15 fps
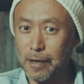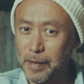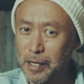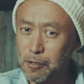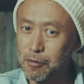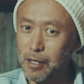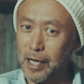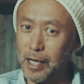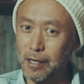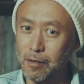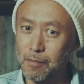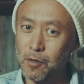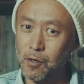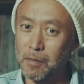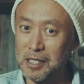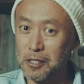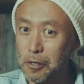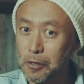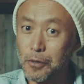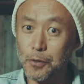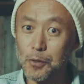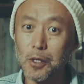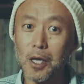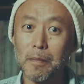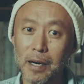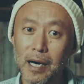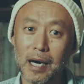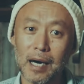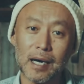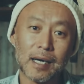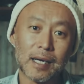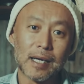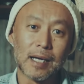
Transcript: いは面倒だけれども、それを除けば